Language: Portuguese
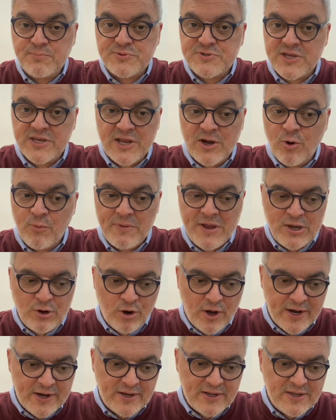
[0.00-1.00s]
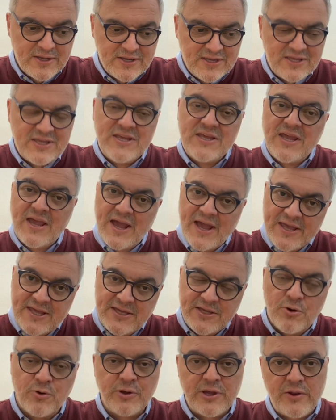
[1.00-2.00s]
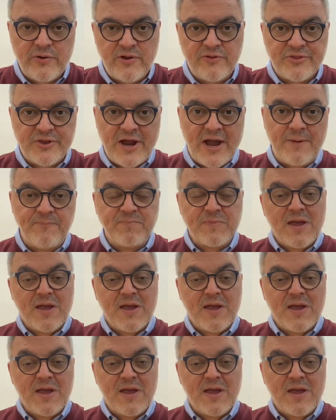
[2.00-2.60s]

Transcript: se não o melhor, e é aí que eu quero entrar.